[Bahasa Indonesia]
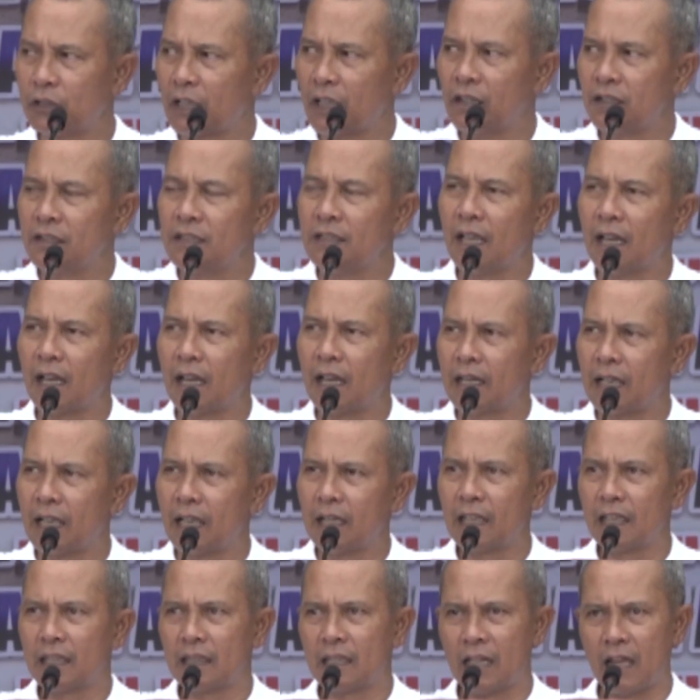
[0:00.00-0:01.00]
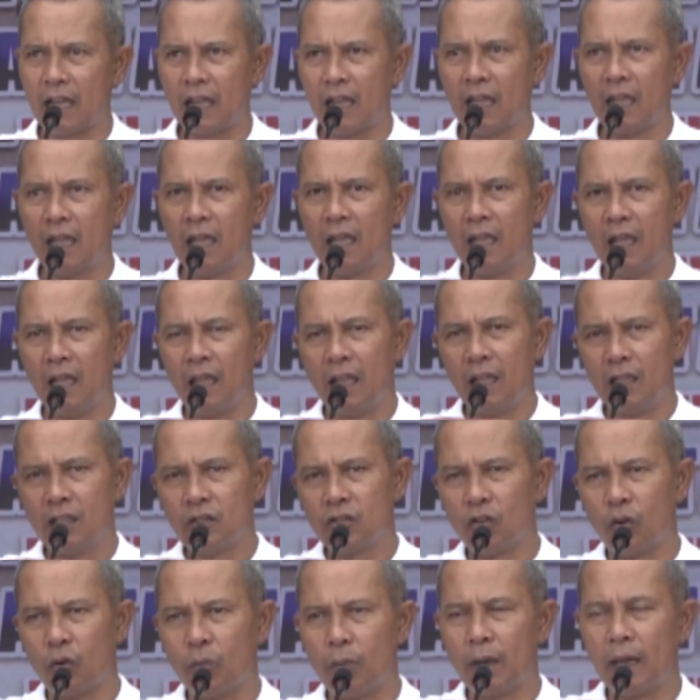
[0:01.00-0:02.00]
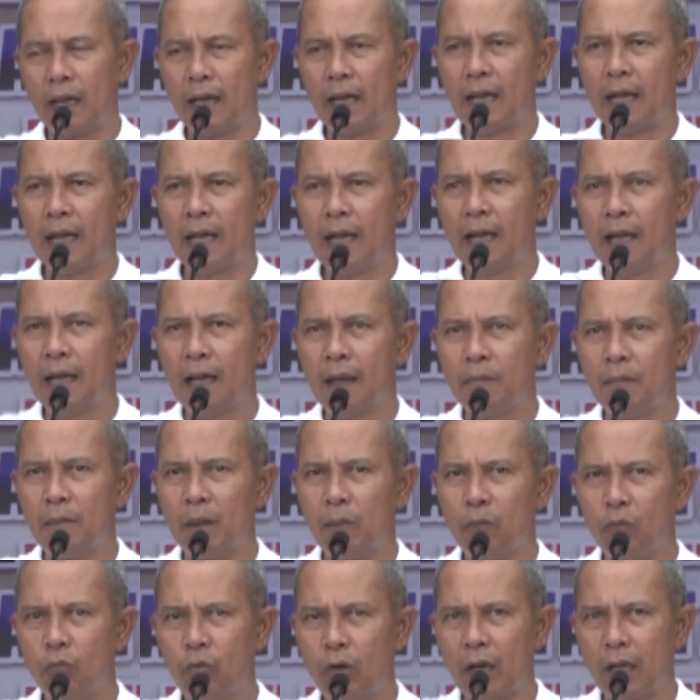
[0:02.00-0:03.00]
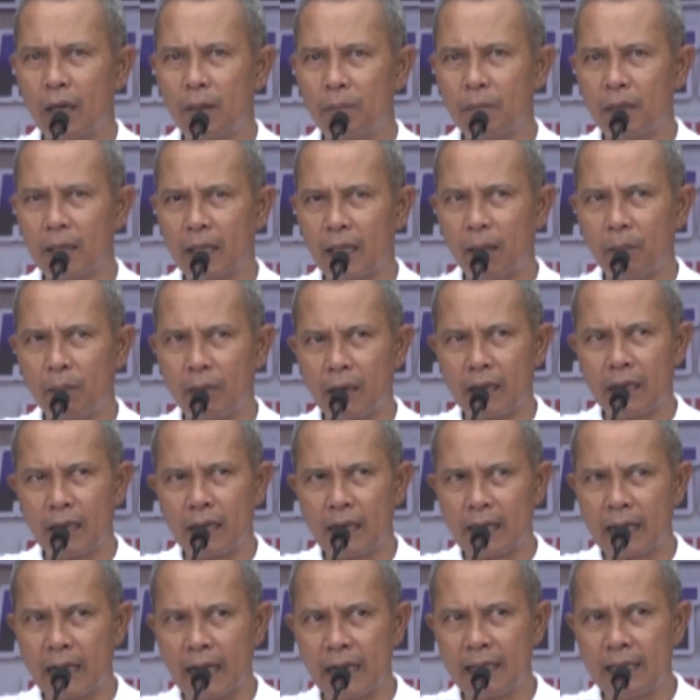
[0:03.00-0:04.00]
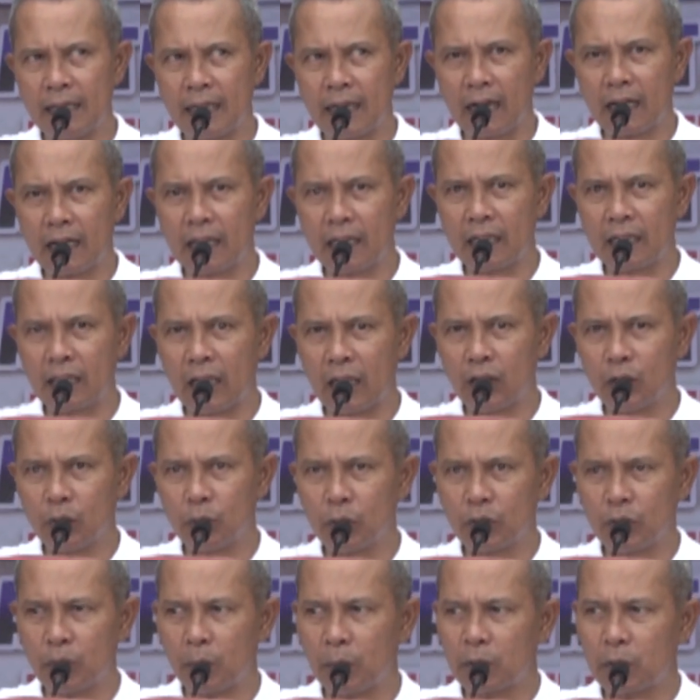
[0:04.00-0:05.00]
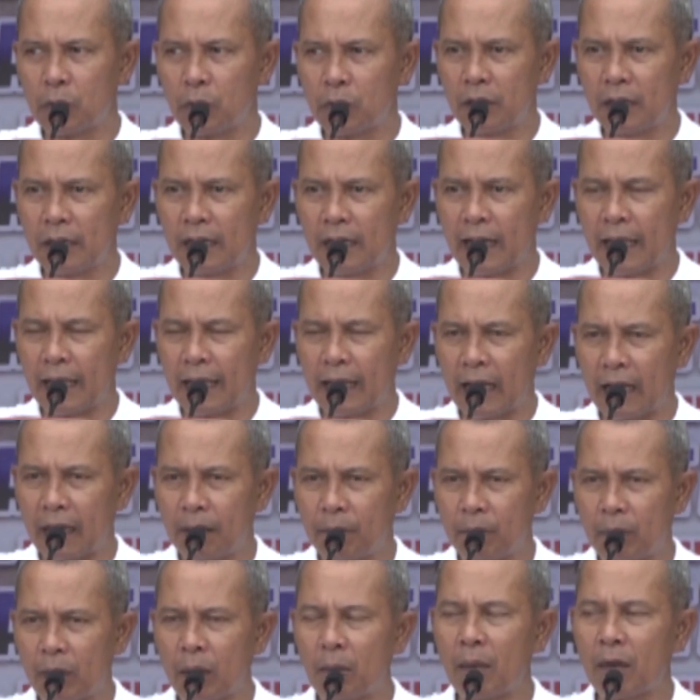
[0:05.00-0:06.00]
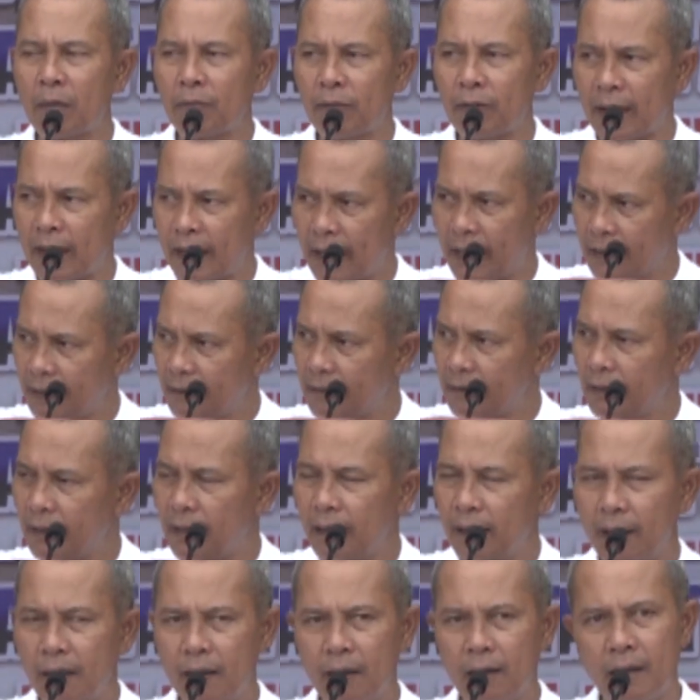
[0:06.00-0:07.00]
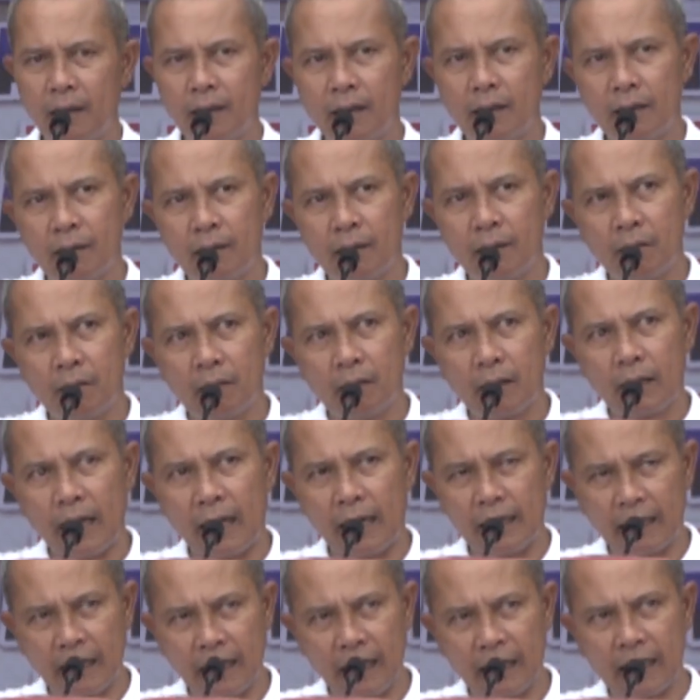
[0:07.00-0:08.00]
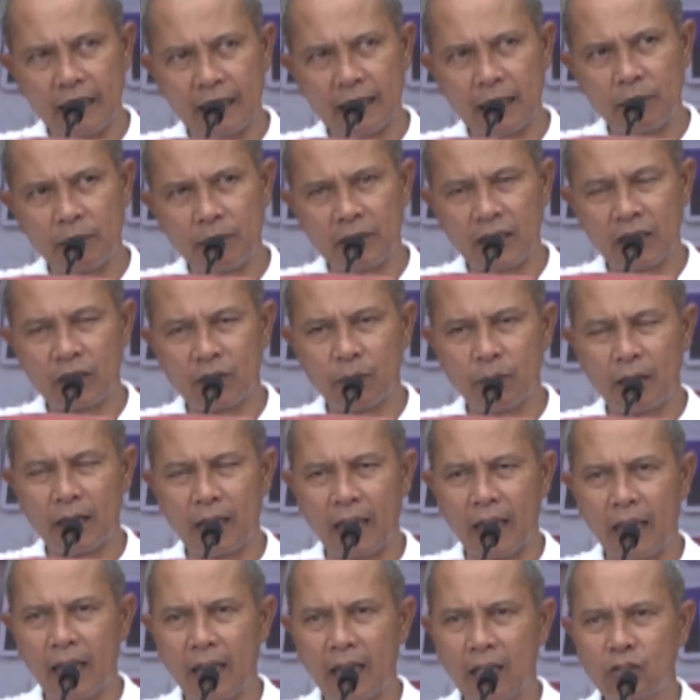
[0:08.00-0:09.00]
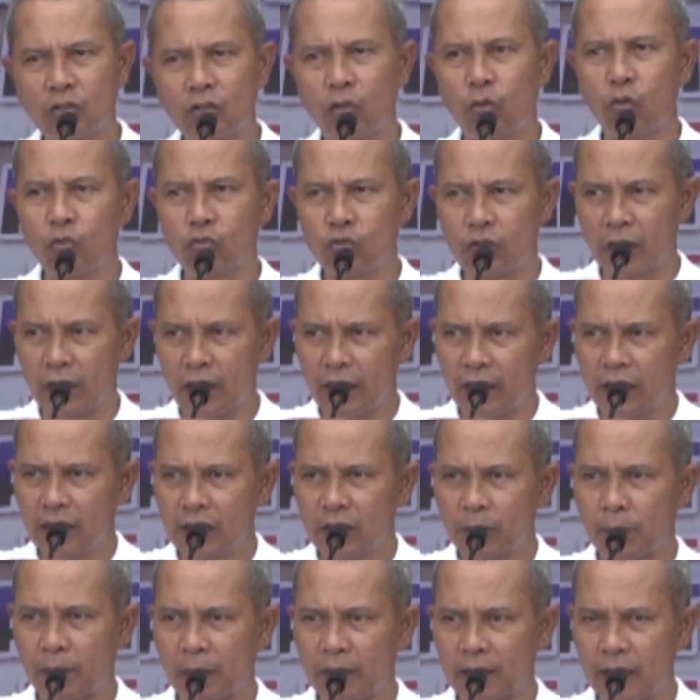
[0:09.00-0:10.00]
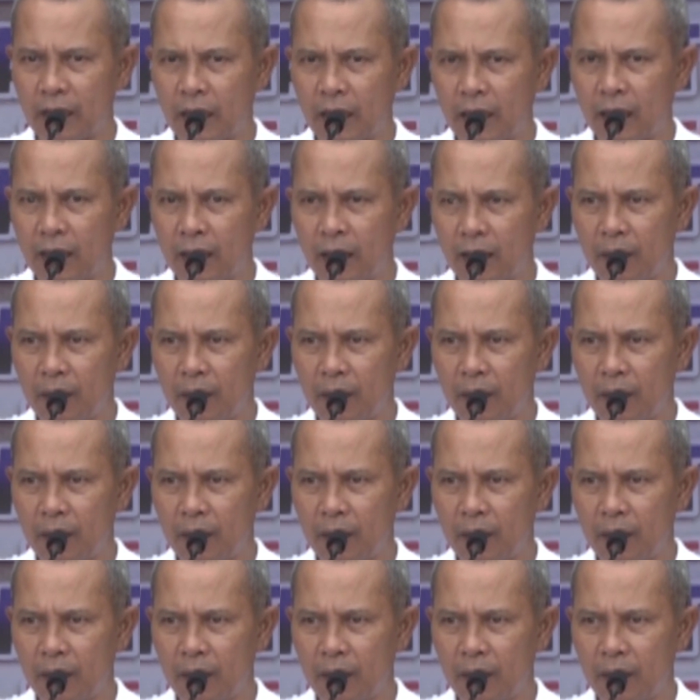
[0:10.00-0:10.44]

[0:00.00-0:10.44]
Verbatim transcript: potensi yang ada, kita coba membuat bagaimana kehadiran kita itu betul-betul dinilaikan bermanfaat. Kehadiran kita bisa sebagai solusi seperti